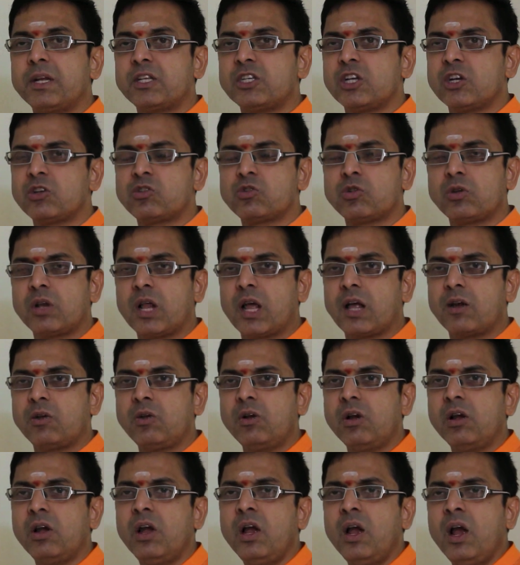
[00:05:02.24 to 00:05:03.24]
మీరు
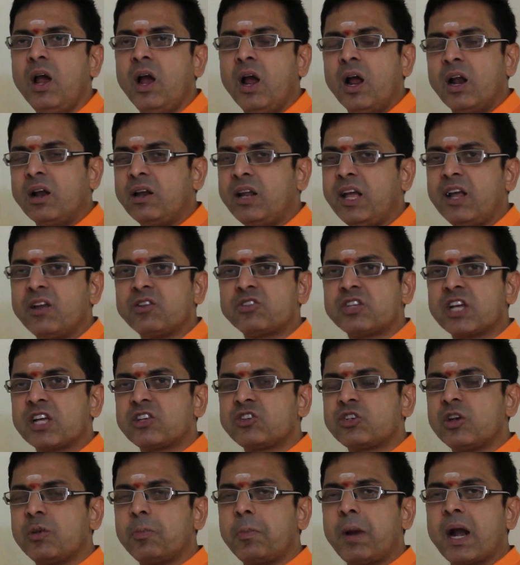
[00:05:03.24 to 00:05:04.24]
చేస్తున్నారు నేను
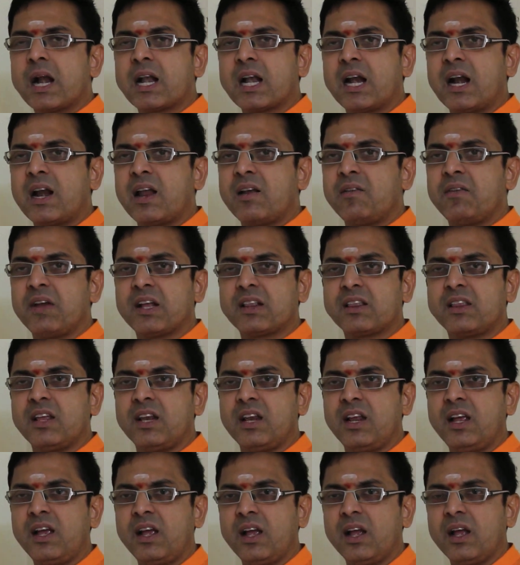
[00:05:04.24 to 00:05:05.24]
సత్యం మాట్లాడే
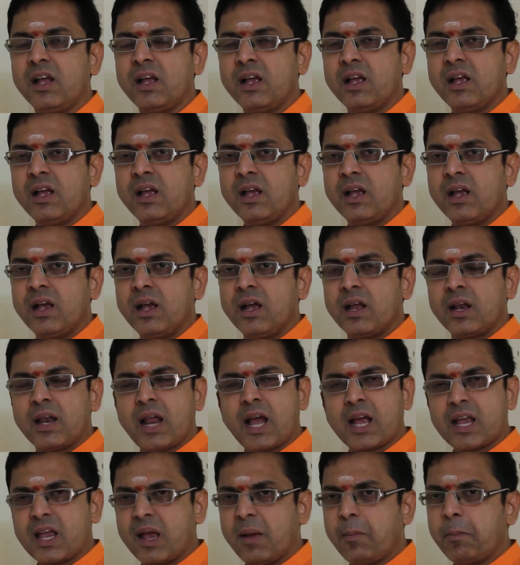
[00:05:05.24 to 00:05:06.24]
వ్యక్తిని
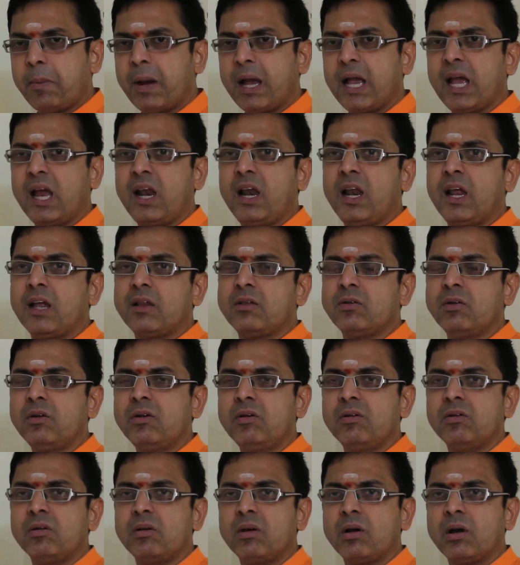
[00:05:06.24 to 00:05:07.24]
నాకేం భయం లేదు
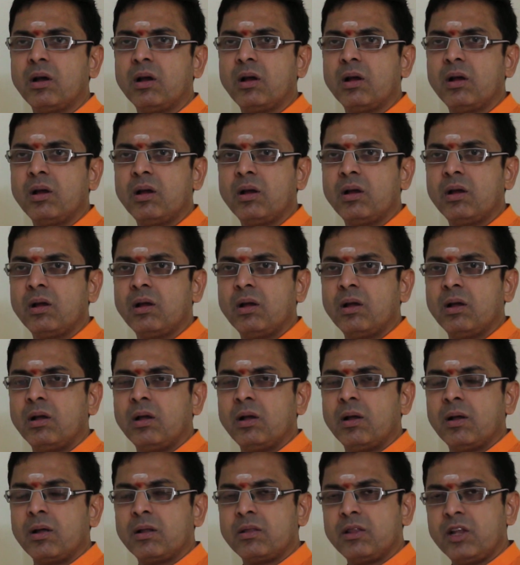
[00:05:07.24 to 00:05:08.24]

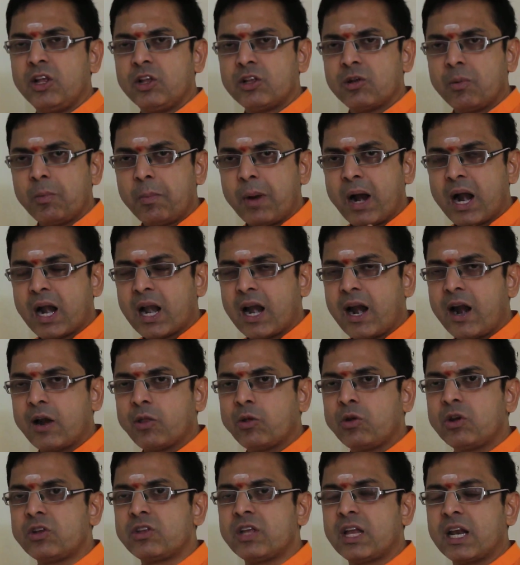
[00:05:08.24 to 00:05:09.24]
నిజం
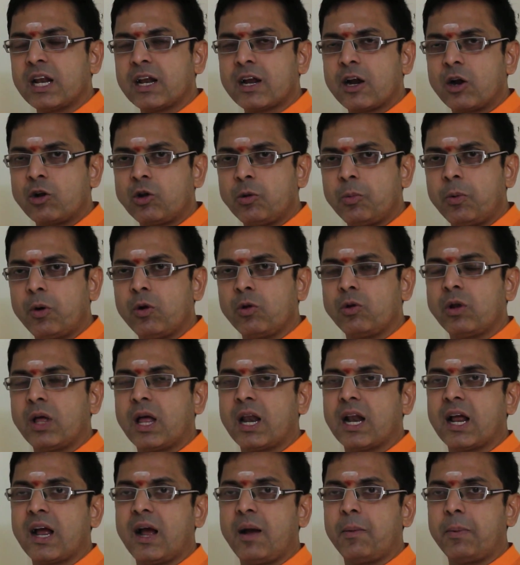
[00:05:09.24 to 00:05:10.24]
మాట్లాడుతూ నిజానికి కట్టుబడి
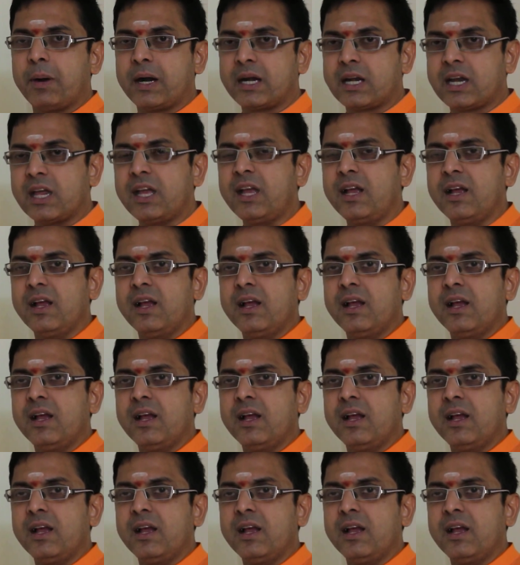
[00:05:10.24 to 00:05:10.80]
ఉన్నాను కాబట్టి